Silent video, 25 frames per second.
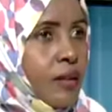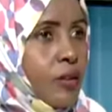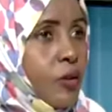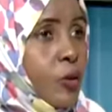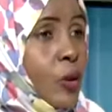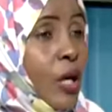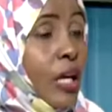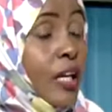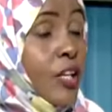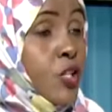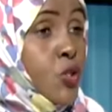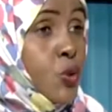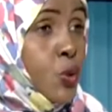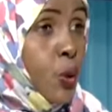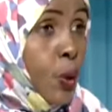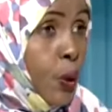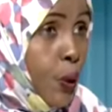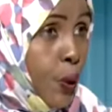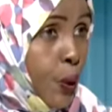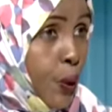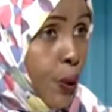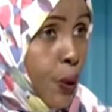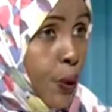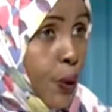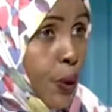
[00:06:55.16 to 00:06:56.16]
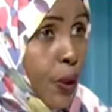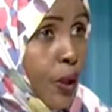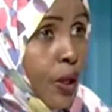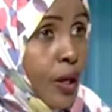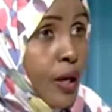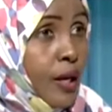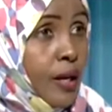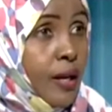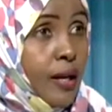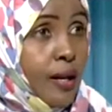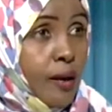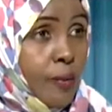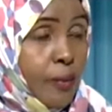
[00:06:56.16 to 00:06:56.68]
هناك شح
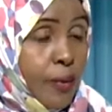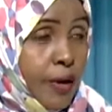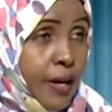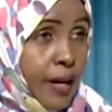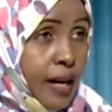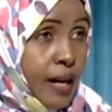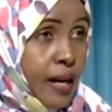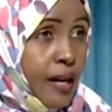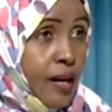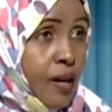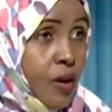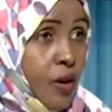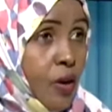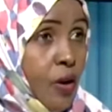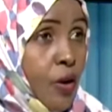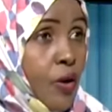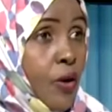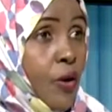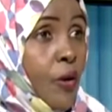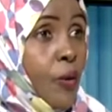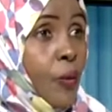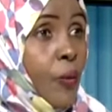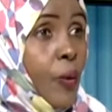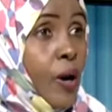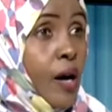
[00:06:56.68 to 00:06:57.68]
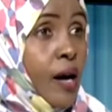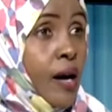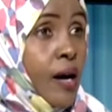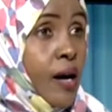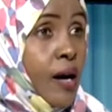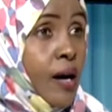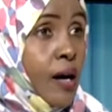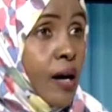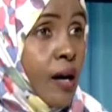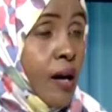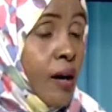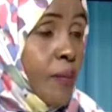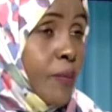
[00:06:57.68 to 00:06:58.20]
للمياه
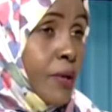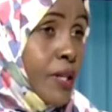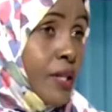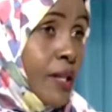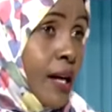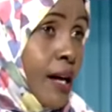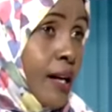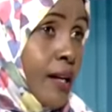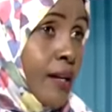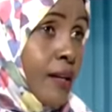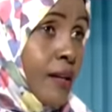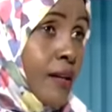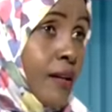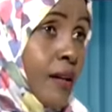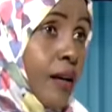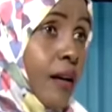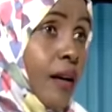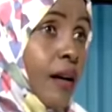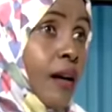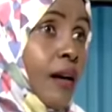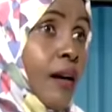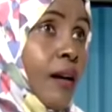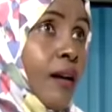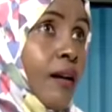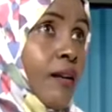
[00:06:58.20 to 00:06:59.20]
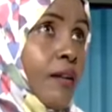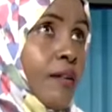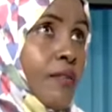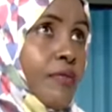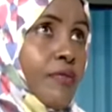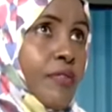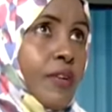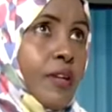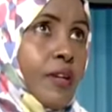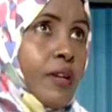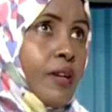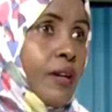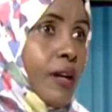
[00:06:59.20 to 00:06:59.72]
وبالتالي آه،
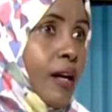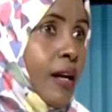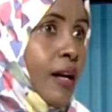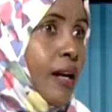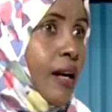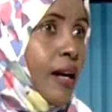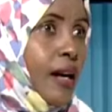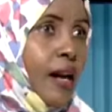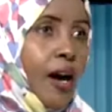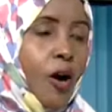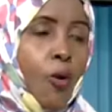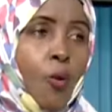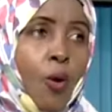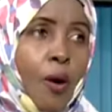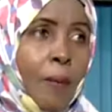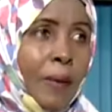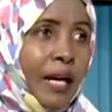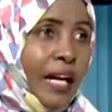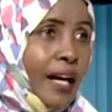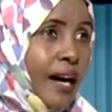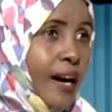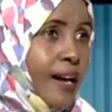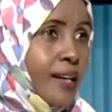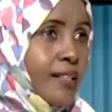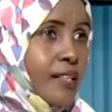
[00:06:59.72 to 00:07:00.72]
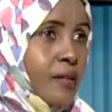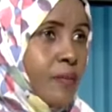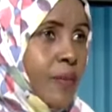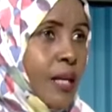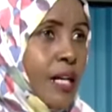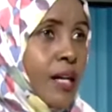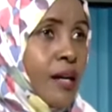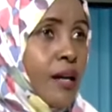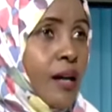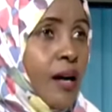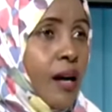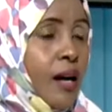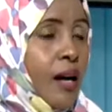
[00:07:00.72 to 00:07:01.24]
في الأعوام القادمة
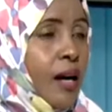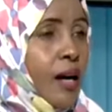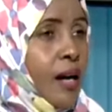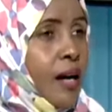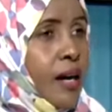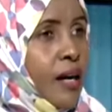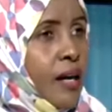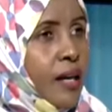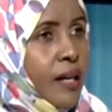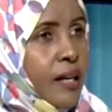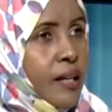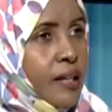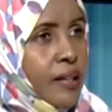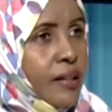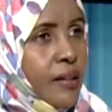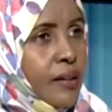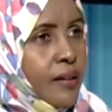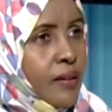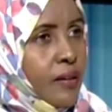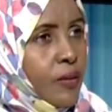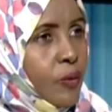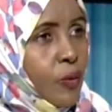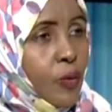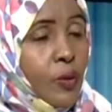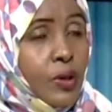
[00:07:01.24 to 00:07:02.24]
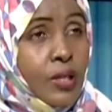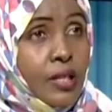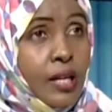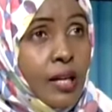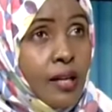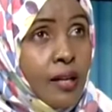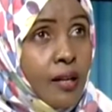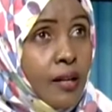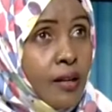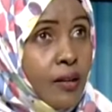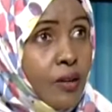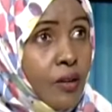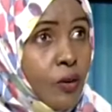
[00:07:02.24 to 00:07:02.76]
آه، كل
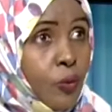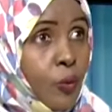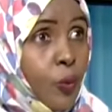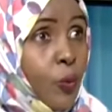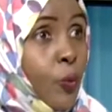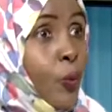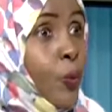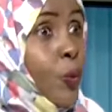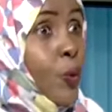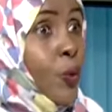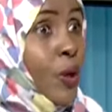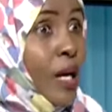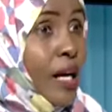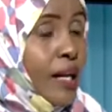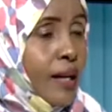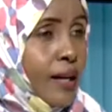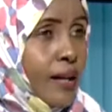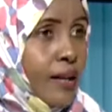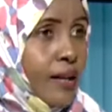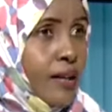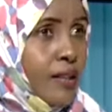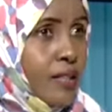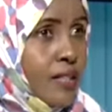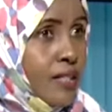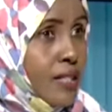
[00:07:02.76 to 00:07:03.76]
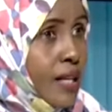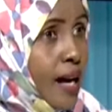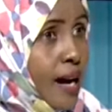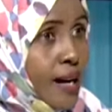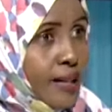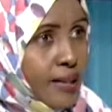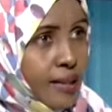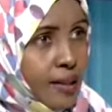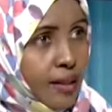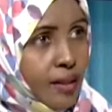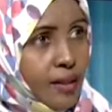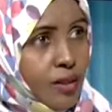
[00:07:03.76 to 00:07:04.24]
ال... وهناك زيادة